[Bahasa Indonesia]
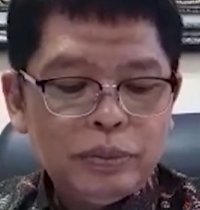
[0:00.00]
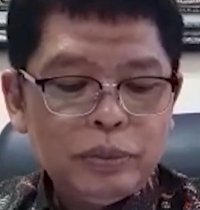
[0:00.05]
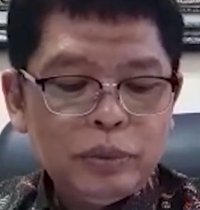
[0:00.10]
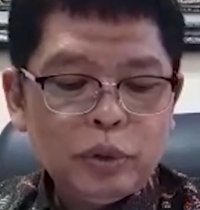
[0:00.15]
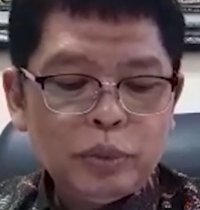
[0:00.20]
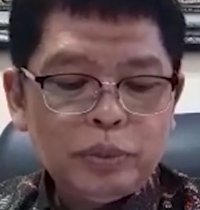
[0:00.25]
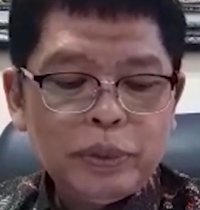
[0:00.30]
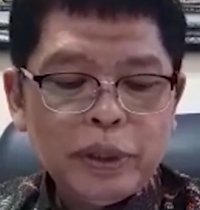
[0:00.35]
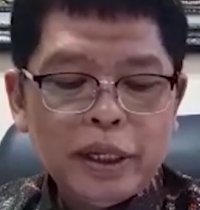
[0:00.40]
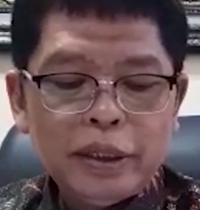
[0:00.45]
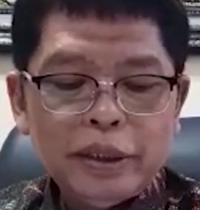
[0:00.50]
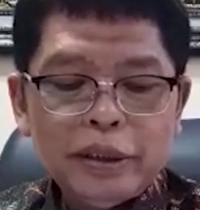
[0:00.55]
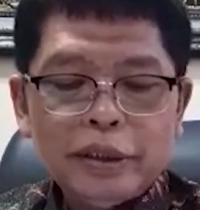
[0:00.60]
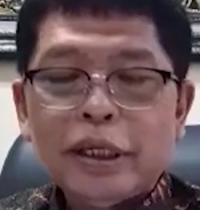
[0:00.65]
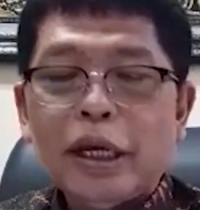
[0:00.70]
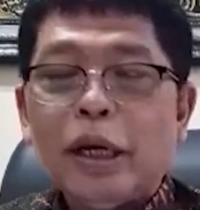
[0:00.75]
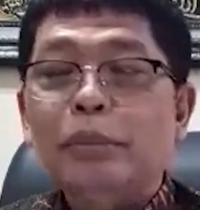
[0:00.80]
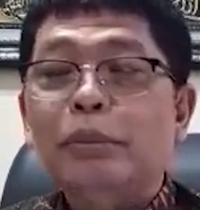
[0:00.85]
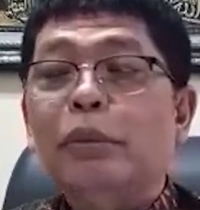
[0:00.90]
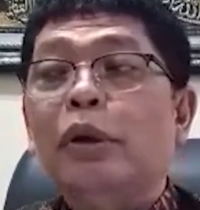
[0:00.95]
Ruben
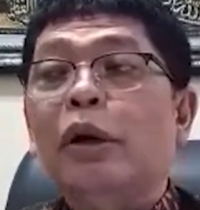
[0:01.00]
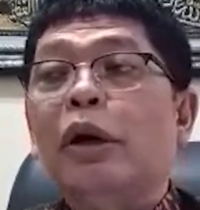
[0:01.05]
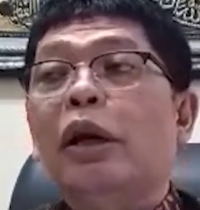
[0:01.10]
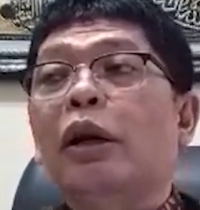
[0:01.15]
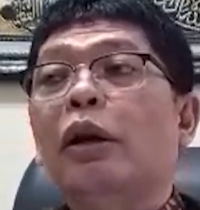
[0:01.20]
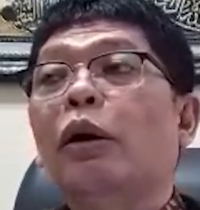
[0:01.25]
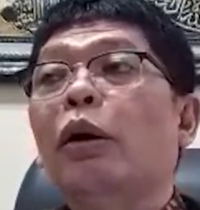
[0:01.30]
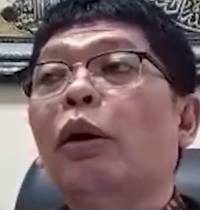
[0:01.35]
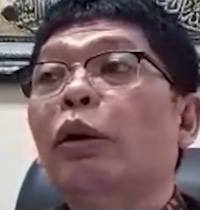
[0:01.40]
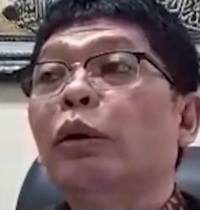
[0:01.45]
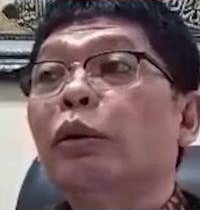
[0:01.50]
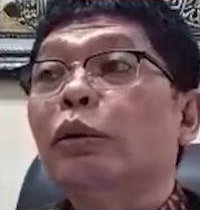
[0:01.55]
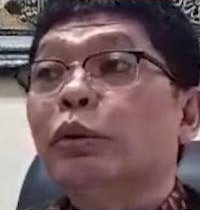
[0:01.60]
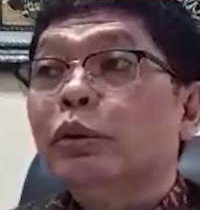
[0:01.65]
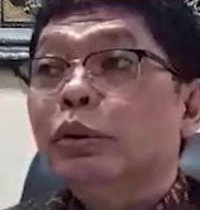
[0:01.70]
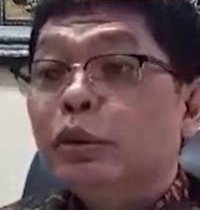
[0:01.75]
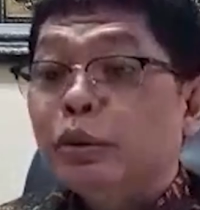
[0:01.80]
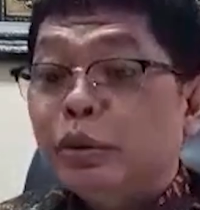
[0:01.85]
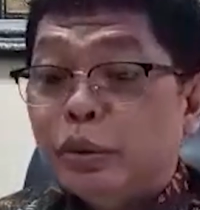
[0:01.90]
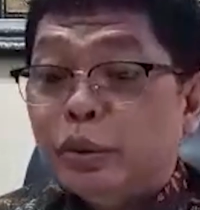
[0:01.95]
Samuel
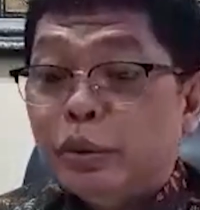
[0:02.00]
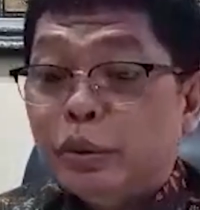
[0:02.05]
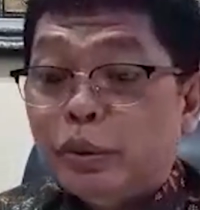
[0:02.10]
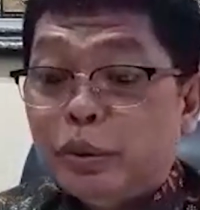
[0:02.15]
Onsu.